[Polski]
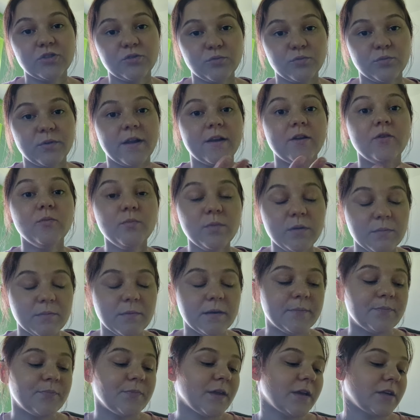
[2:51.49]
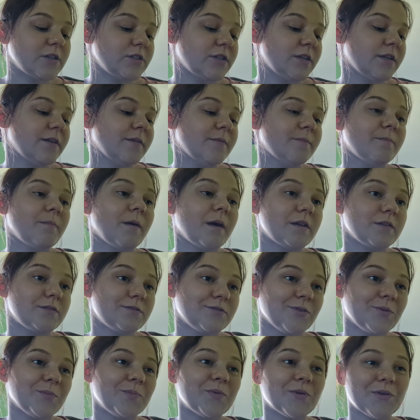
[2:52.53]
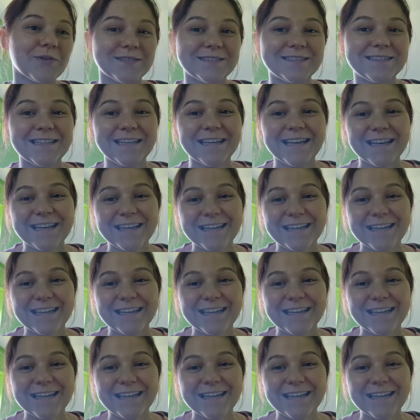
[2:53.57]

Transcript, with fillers: które lubimy. Także bardzo prosty